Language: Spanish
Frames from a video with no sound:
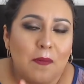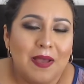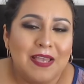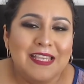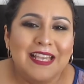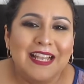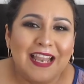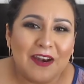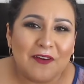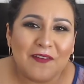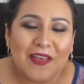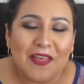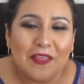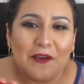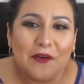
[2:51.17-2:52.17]
más la
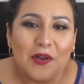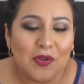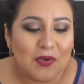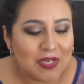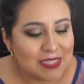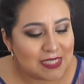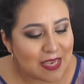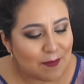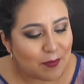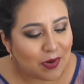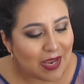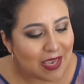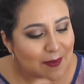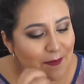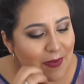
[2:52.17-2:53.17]
rueda de colores y por
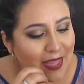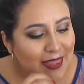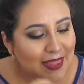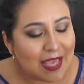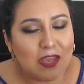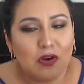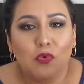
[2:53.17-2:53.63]
ahí meter